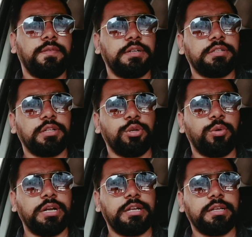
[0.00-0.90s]
फर्स्ट तो
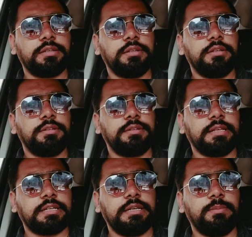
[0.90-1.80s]
लोवाटेक
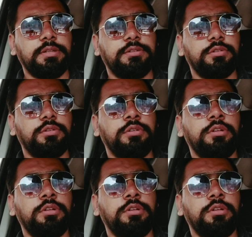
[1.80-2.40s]
सेकेंड मिजो